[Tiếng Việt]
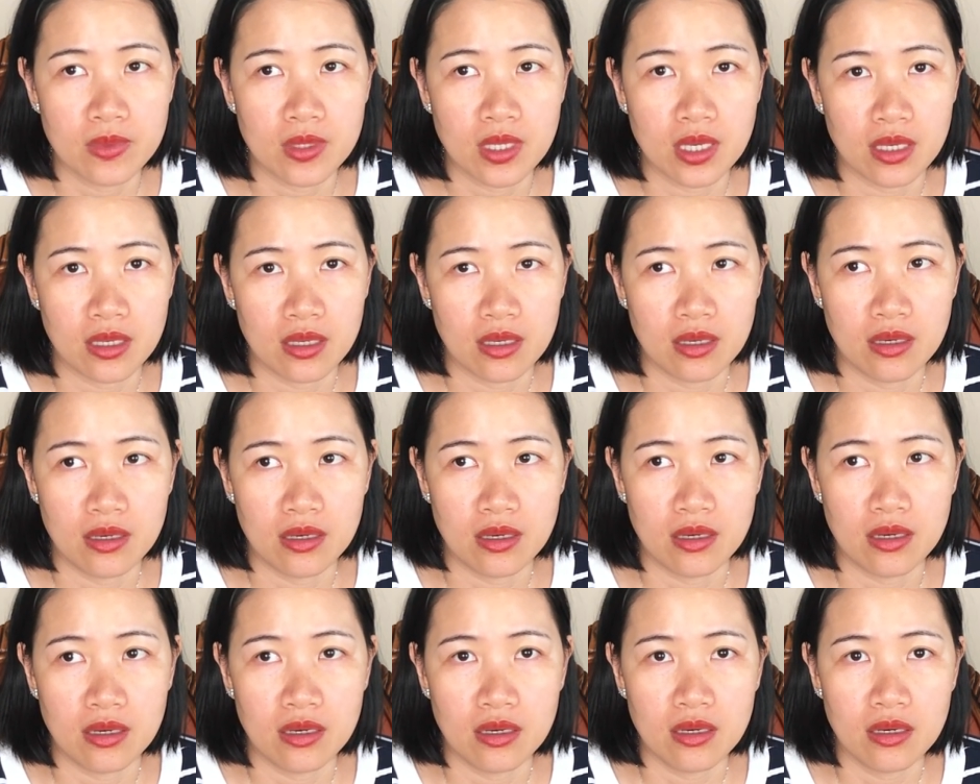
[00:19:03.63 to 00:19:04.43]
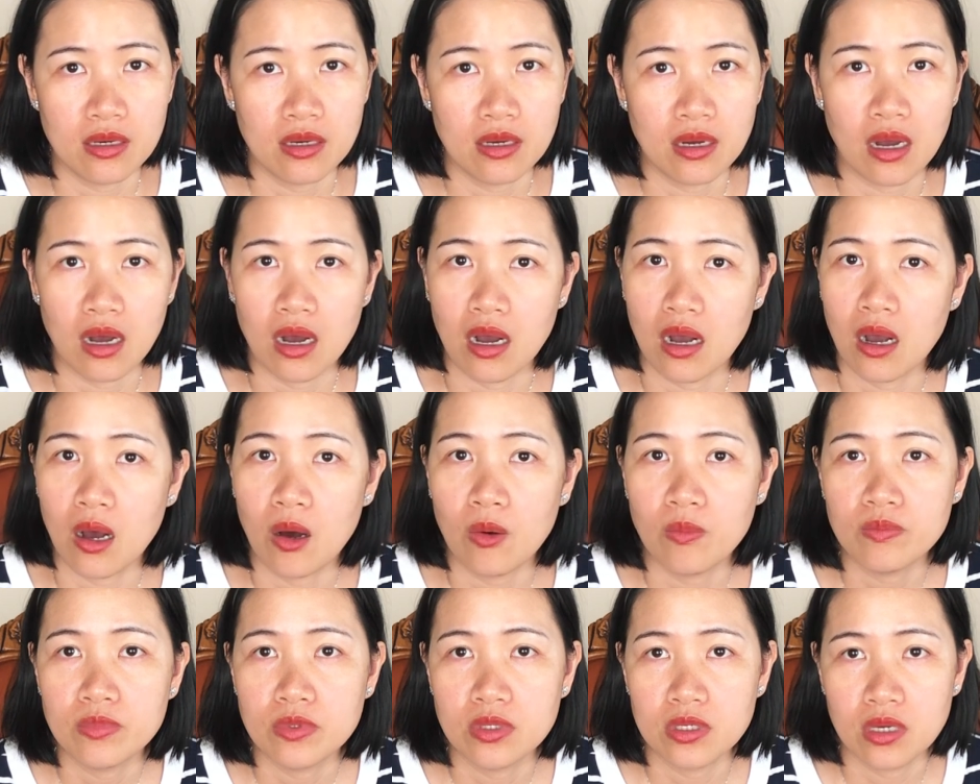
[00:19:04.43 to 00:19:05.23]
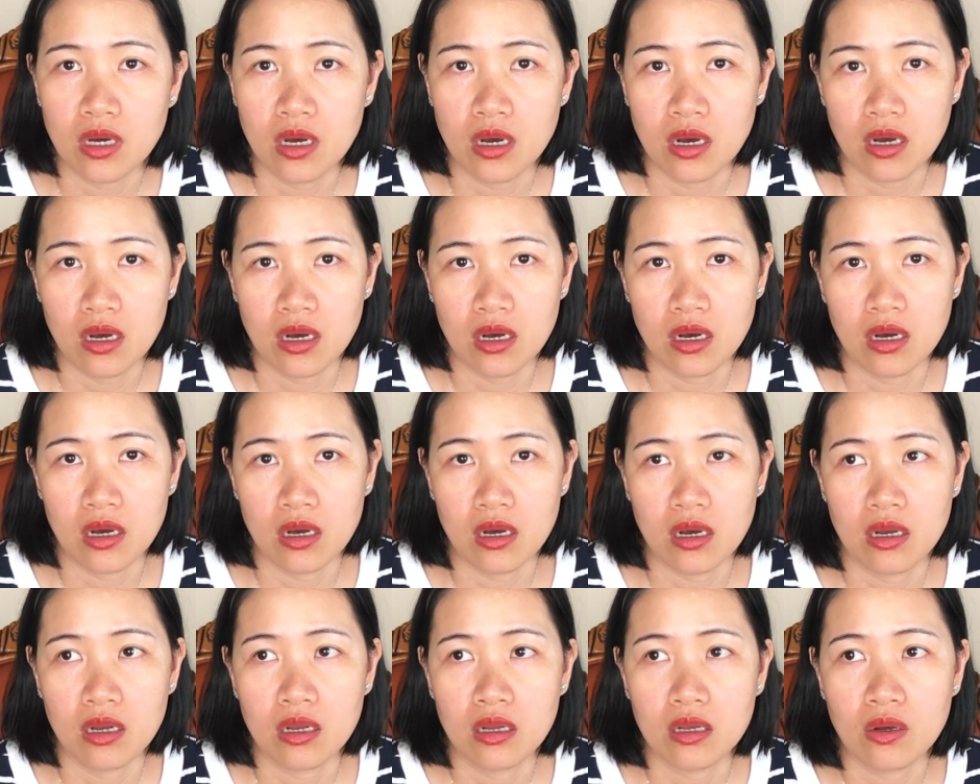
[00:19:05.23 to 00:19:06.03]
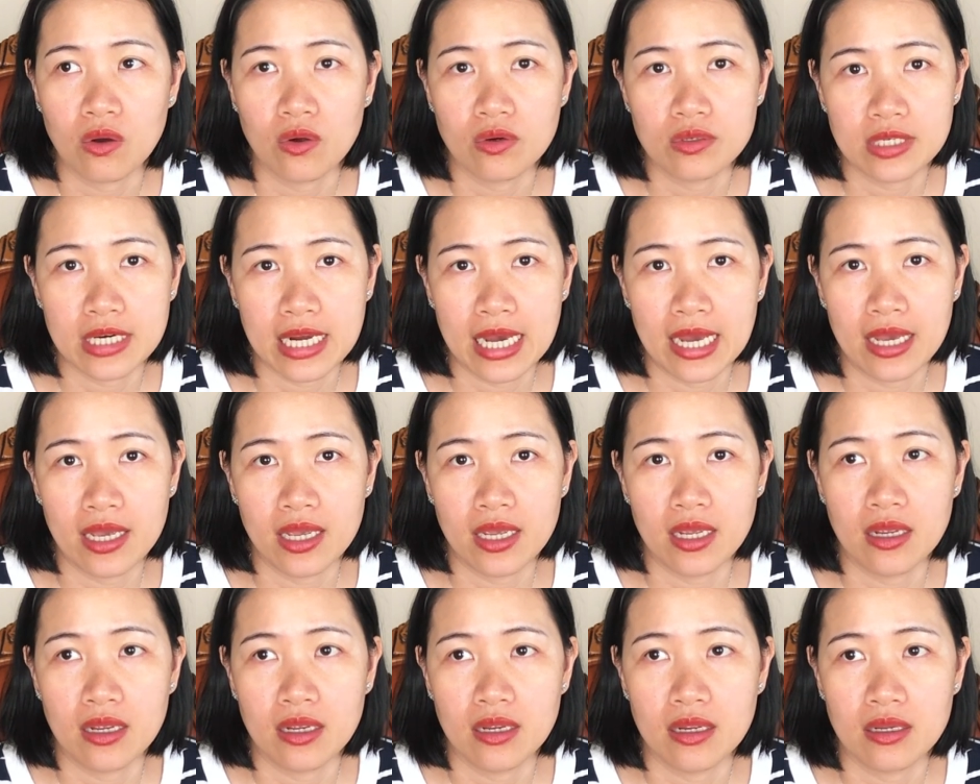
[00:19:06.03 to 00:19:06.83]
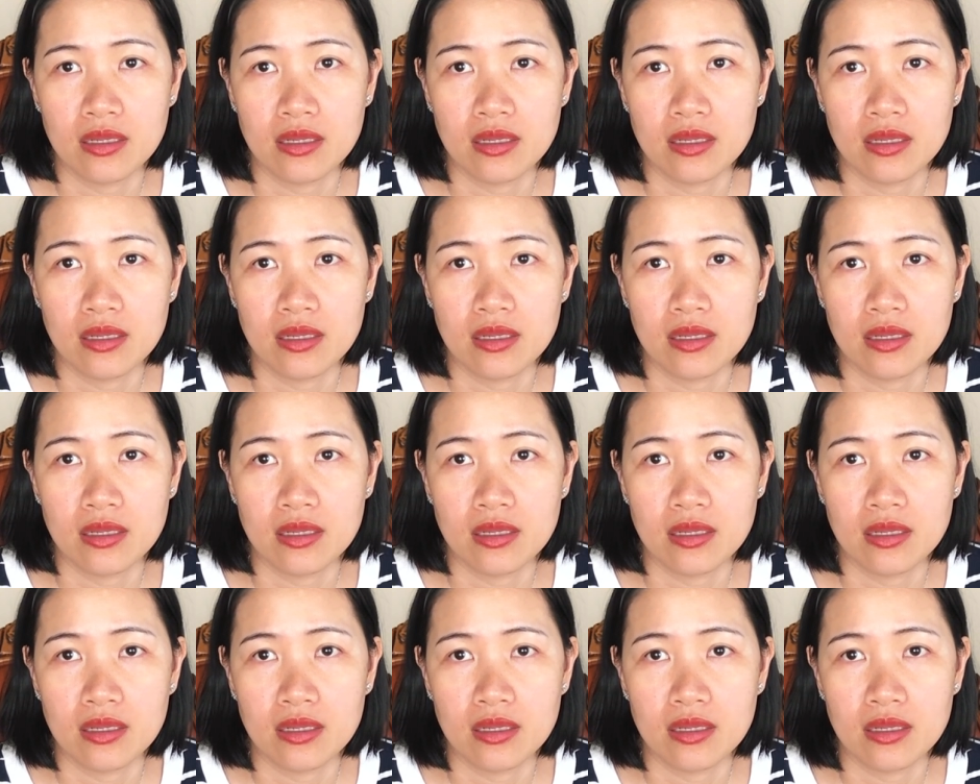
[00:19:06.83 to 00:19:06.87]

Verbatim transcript: thì họ họ không cho con trai